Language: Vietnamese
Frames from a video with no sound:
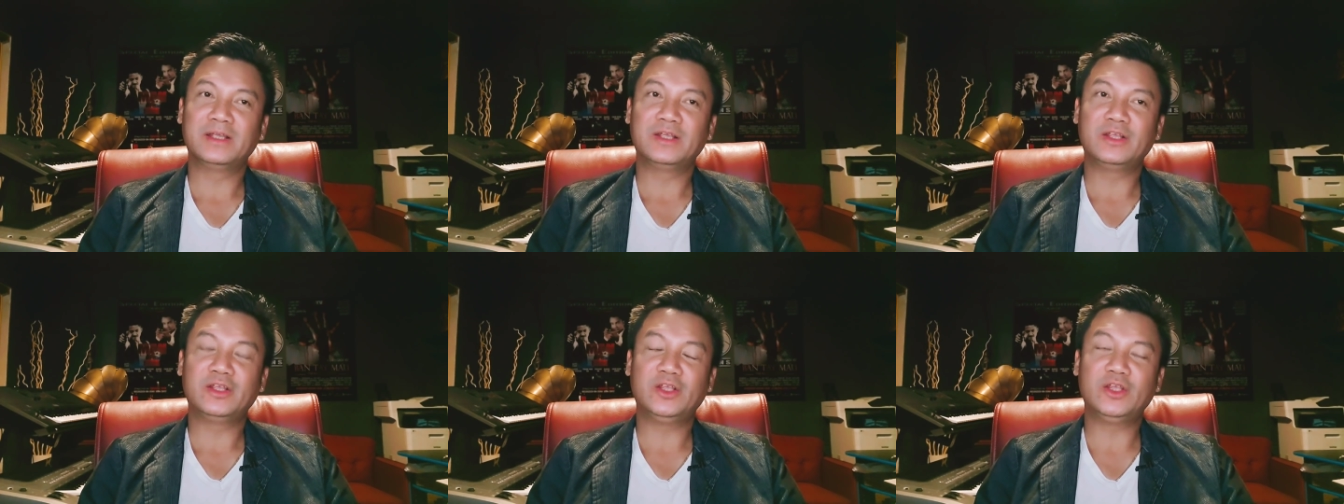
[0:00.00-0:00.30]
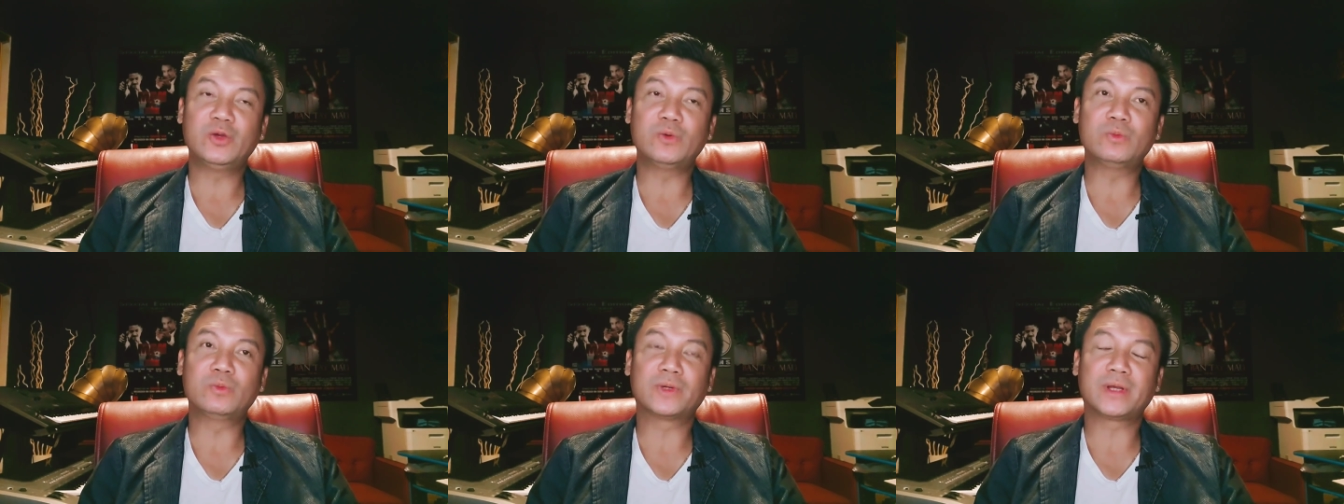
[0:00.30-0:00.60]

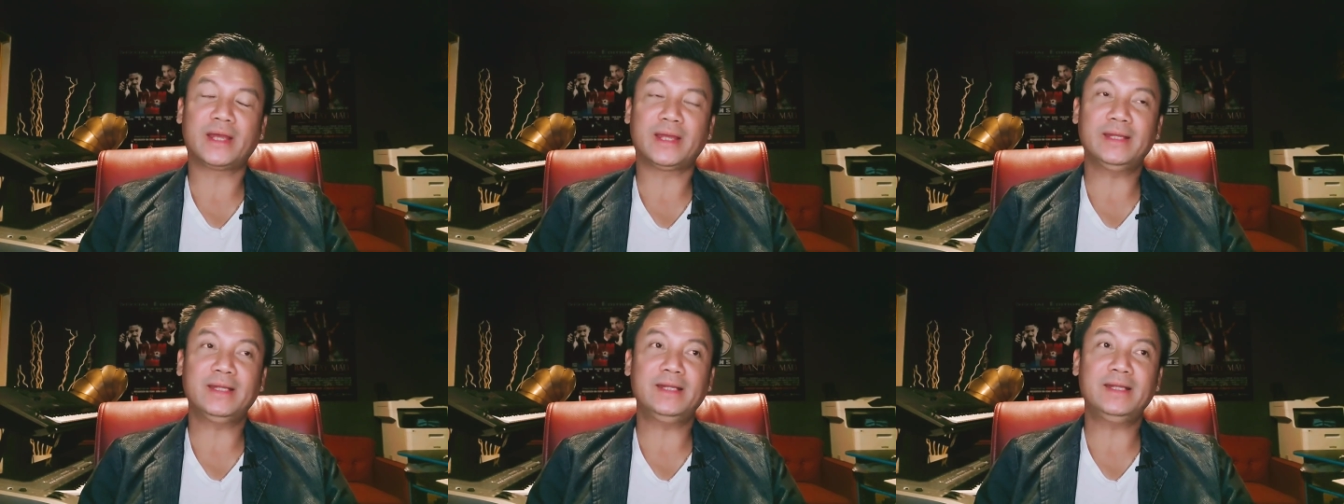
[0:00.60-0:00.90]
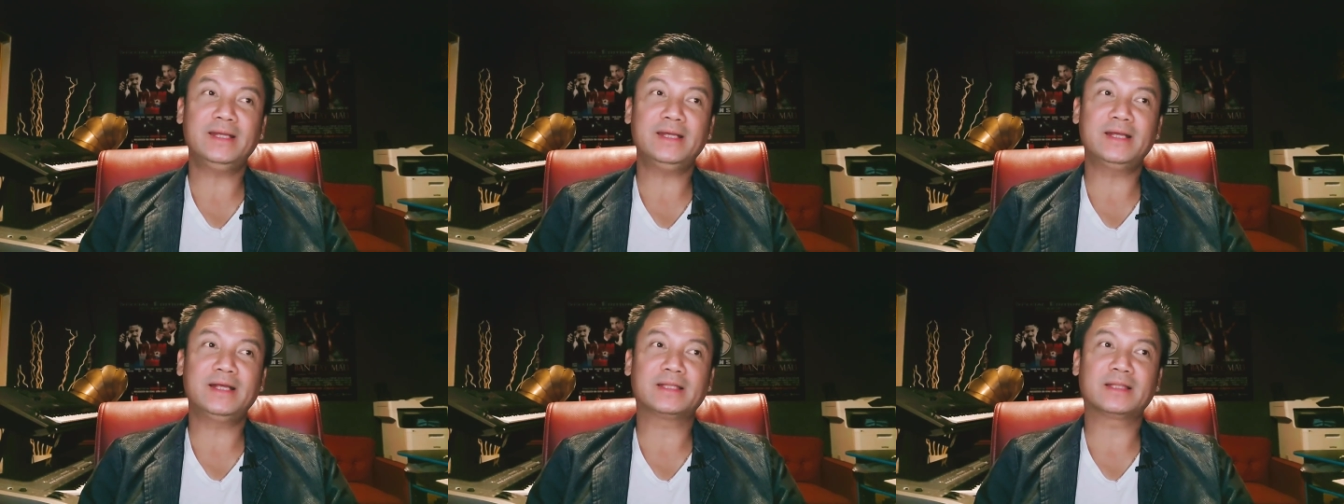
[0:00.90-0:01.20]
dùng
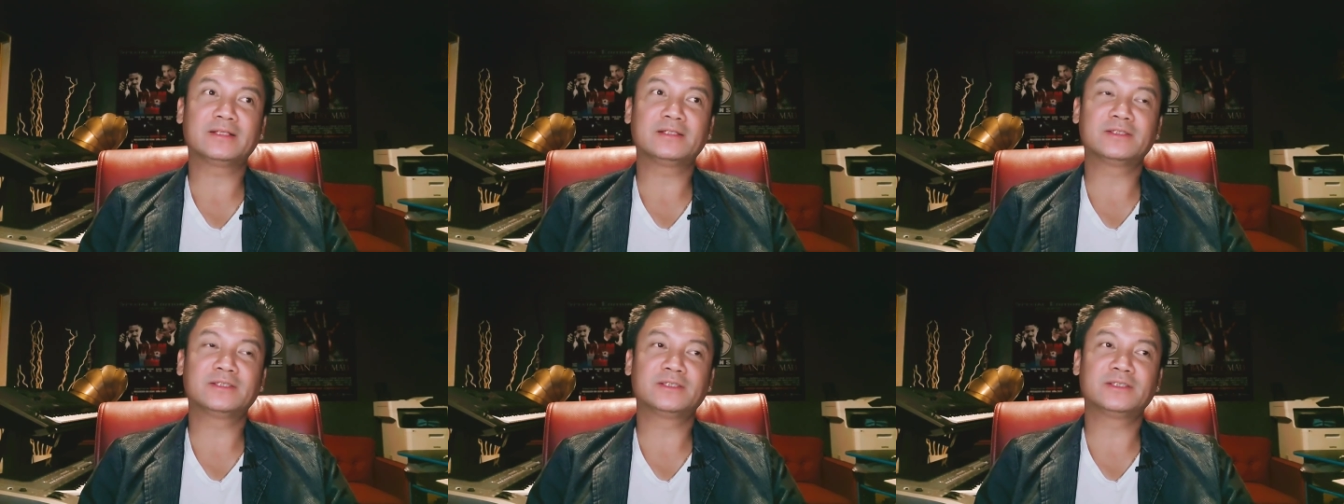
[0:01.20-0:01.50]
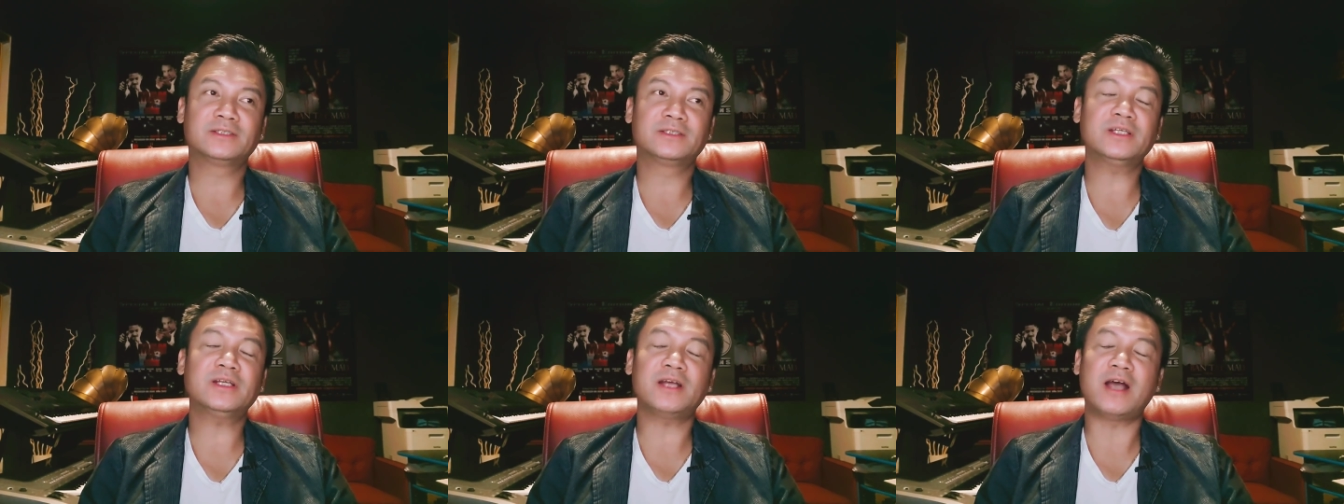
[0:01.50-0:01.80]
cái ờ,
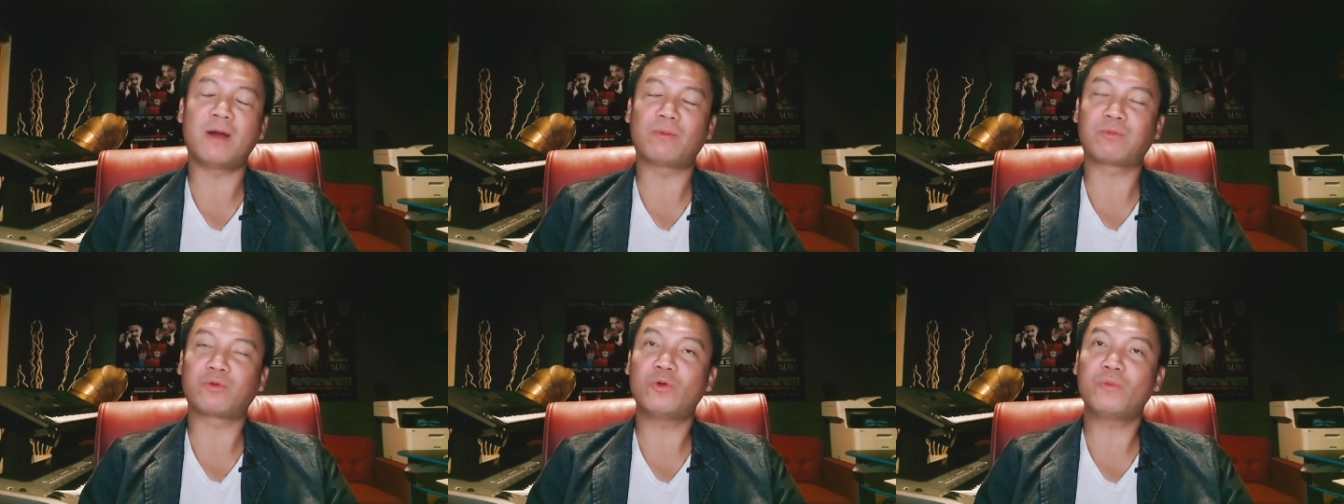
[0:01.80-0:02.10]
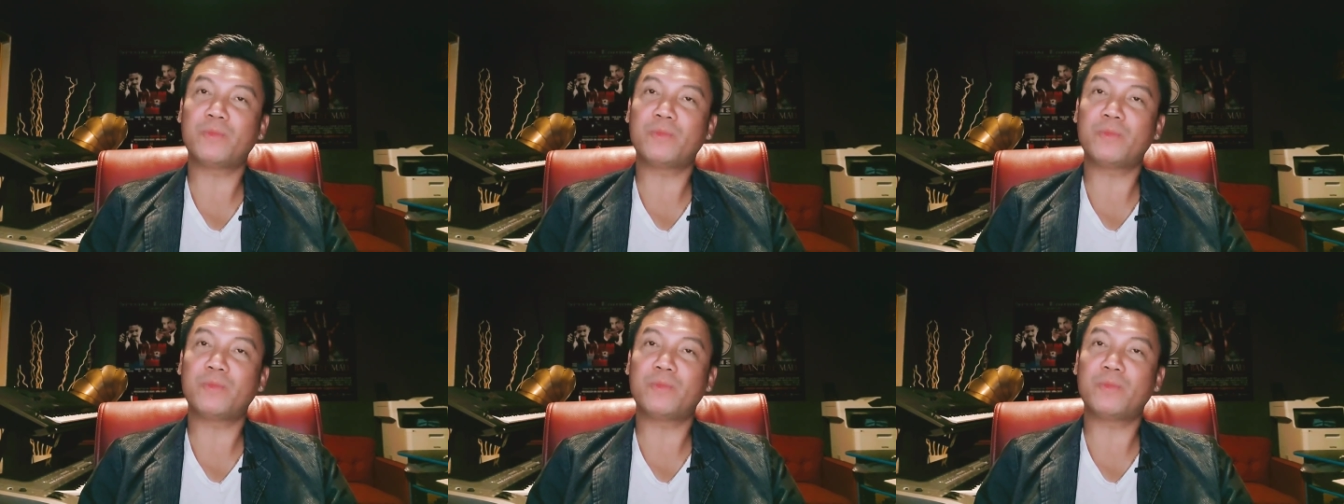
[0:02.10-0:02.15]
sức học của